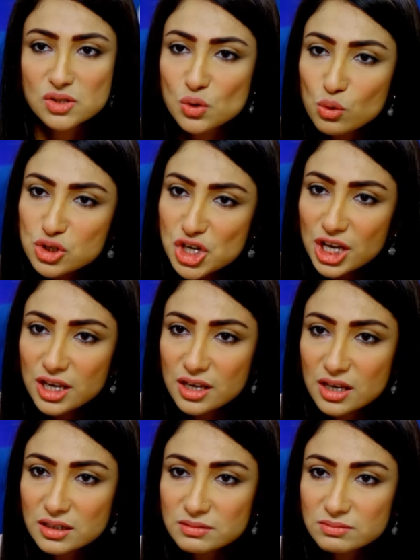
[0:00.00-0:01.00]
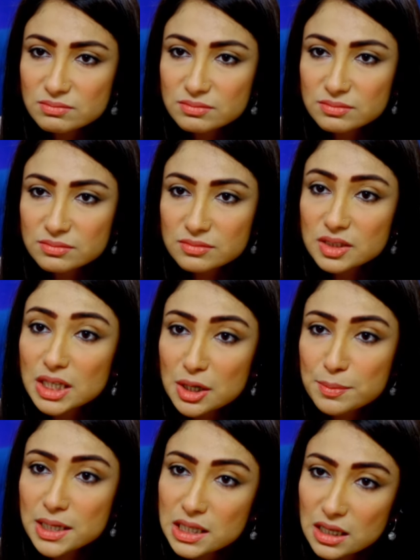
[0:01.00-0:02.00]
सोच एक ही है
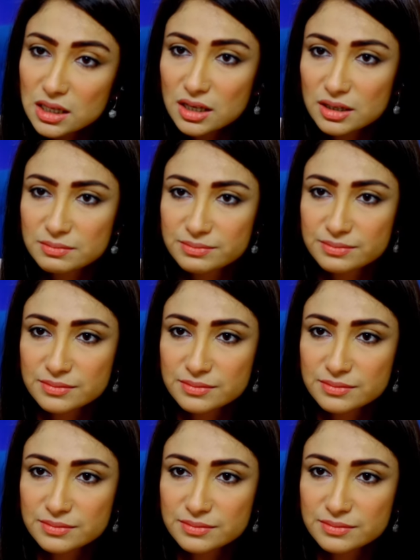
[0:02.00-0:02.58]
तरबियत एक ही है